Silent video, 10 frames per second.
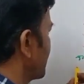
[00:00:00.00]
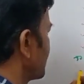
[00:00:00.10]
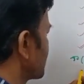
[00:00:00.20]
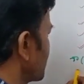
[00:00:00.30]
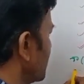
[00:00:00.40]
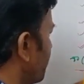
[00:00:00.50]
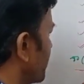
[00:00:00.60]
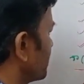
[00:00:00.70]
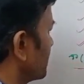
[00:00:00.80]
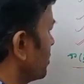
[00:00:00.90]
శాస్త్రీయ
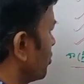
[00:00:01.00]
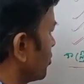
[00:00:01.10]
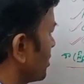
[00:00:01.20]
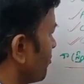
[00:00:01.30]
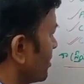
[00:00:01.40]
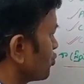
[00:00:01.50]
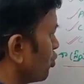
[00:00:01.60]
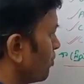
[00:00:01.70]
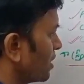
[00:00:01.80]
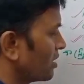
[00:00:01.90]
పద్ధతిలో ఉన్నటువంటి
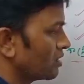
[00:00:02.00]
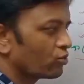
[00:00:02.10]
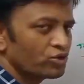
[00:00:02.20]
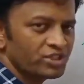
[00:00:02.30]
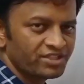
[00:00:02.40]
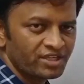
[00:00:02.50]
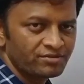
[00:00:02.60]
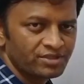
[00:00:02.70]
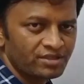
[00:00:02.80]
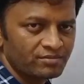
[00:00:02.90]
సోపానాల గురించి
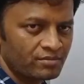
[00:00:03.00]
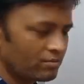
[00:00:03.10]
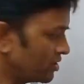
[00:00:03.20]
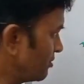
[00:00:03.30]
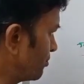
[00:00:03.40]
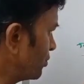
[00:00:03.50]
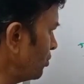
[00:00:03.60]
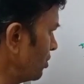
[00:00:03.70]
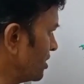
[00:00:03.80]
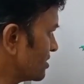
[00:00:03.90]
అధ్యయనం చేద్దాం మనం
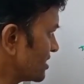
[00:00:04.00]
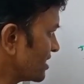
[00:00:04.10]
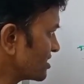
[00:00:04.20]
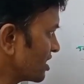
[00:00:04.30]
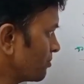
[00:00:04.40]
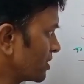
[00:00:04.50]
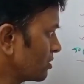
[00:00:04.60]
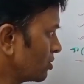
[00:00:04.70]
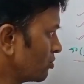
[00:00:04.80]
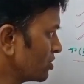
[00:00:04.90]
ఇప్పుడు శాస్త్రీయ
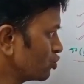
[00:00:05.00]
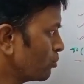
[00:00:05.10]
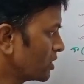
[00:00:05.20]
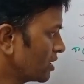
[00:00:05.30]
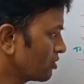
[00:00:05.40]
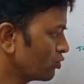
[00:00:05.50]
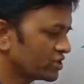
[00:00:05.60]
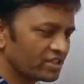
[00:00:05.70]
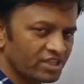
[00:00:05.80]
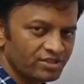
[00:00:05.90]
పద్ధతిలో ఉన్న సోపానాల
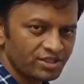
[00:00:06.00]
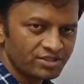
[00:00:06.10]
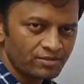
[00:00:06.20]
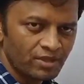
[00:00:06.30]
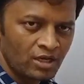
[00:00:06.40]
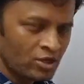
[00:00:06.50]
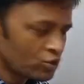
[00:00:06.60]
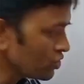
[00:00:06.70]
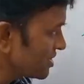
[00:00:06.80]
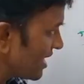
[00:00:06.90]
గురించి అధ్యయనం చేస్తాం
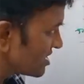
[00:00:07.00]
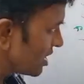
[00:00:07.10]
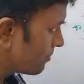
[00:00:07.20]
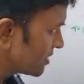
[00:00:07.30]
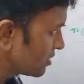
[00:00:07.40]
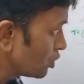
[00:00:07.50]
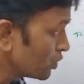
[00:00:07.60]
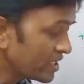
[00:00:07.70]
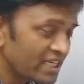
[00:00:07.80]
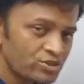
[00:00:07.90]
సో శాస్త్రీయ
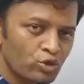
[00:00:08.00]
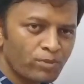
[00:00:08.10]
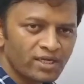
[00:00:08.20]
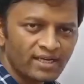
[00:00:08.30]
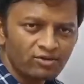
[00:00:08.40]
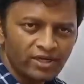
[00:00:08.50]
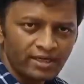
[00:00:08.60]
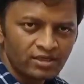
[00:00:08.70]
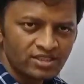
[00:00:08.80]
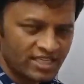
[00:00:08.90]
పద్ధతిలో ఎన్ని సోపానాలు
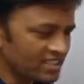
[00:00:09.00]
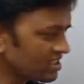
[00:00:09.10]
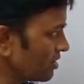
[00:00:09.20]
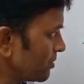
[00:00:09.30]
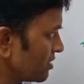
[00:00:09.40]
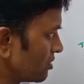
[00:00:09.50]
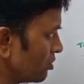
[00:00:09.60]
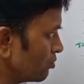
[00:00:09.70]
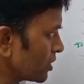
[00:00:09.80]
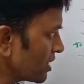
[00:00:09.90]
ఉన్నాయి శాస్త్రీయ
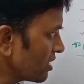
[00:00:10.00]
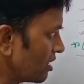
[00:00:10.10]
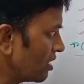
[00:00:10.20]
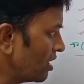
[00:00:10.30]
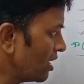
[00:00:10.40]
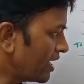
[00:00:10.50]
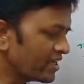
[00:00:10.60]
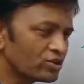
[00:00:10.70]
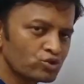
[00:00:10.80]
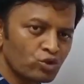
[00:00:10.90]
పద్ధతిలో ముఖ్యంగా
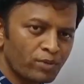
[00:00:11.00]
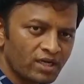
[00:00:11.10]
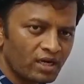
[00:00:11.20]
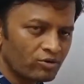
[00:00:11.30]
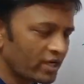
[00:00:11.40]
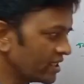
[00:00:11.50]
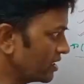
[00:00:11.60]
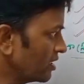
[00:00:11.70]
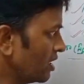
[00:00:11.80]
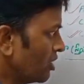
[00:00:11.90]
ఐదు సోపానాలు
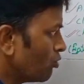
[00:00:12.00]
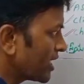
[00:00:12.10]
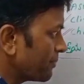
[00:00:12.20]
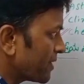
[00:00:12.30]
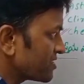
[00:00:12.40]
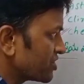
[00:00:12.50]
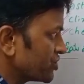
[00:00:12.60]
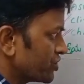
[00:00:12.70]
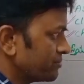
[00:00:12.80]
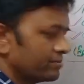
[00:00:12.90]
ఉన్నాయి ఒకటి
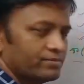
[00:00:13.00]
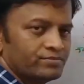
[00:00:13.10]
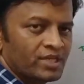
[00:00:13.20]
ప్రశ్నించడం